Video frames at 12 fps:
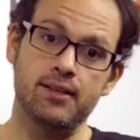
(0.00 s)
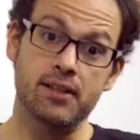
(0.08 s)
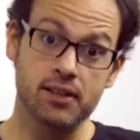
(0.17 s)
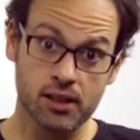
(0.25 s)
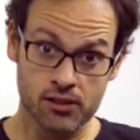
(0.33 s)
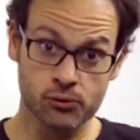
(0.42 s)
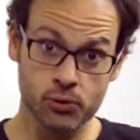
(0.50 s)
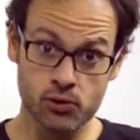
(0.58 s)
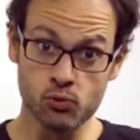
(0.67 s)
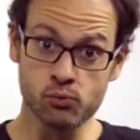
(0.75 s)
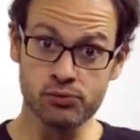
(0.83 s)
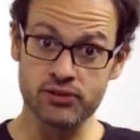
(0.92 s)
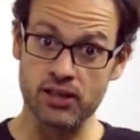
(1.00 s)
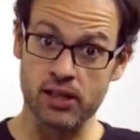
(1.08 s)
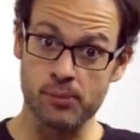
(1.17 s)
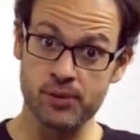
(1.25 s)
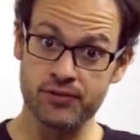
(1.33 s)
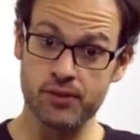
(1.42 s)
La dernière raison qui nous pousse à
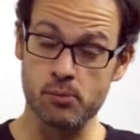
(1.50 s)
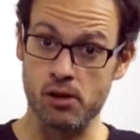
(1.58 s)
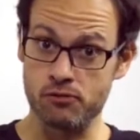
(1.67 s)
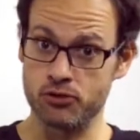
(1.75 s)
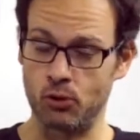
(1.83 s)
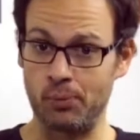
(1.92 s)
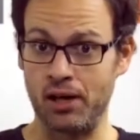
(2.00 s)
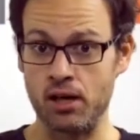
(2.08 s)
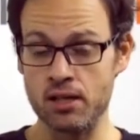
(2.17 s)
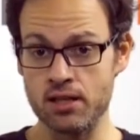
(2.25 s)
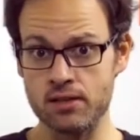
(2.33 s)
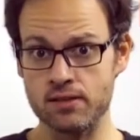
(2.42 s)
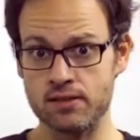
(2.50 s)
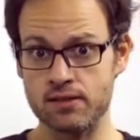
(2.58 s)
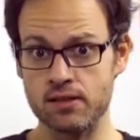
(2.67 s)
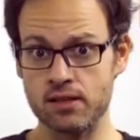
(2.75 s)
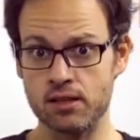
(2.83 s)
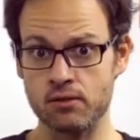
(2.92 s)
aimer ce film et à vous en parler,
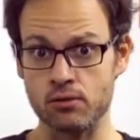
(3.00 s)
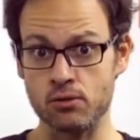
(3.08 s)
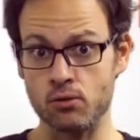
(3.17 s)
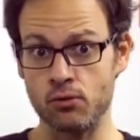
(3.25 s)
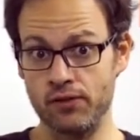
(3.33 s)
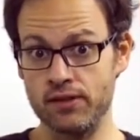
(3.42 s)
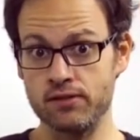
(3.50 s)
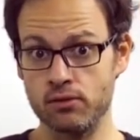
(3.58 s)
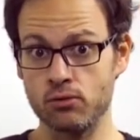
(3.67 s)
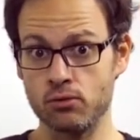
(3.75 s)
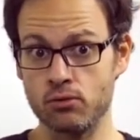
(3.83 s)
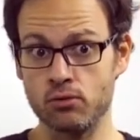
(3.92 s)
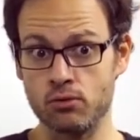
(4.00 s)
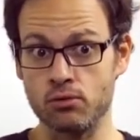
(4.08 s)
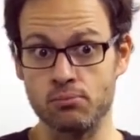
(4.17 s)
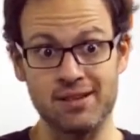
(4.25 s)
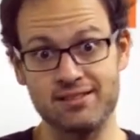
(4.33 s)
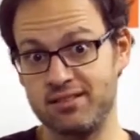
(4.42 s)
c'est euh, le fait que euh,
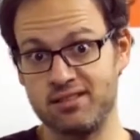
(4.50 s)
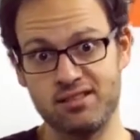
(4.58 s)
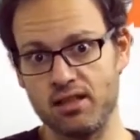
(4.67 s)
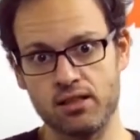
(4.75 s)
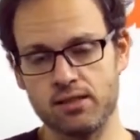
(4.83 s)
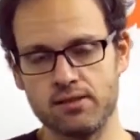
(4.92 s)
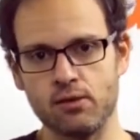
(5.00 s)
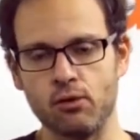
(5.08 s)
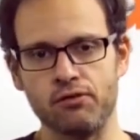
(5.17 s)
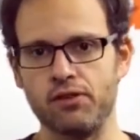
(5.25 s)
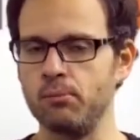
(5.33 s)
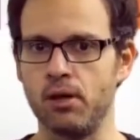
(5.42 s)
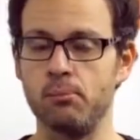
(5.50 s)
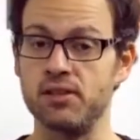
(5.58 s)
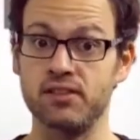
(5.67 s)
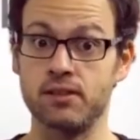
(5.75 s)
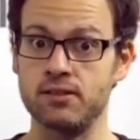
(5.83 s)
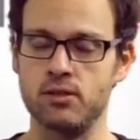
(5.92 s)
bah, c'est un excellent film, hein,
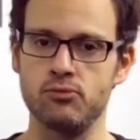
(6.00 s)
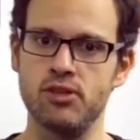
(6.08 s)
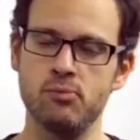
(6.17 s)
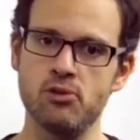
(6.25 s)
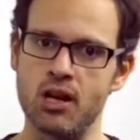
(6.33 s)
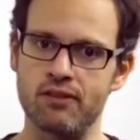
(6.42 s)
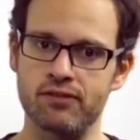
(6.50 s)
maîtrisé du début à